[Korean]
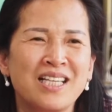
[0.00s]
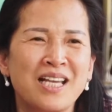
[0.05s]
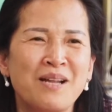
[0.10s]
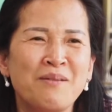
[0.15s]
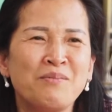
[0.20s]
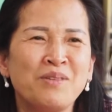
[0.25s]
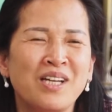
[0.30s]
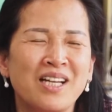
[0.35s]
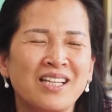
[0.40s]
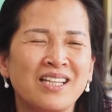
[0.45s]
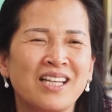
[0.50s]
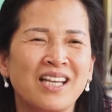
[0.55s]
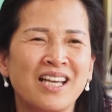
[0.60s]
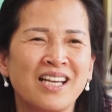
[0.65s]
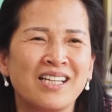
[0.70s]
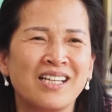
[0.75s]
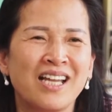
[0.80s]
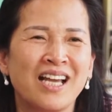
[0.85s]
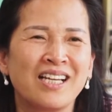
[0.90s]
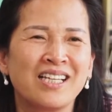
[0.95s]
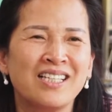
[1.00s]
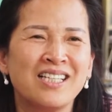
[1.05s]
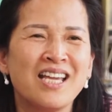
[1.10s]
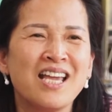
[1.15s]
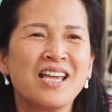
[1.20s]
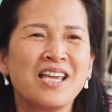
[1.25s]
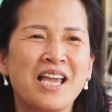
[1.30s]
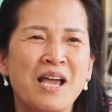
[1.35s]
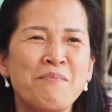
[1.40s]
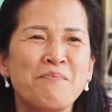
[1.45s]
사람들한테 그냥 그
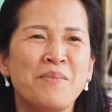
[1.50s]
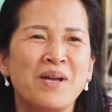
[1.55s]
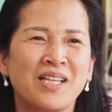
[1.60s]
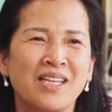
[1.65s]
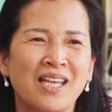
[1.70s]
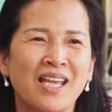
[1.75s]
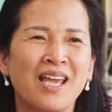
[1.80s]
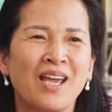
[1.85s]
얘기 한마디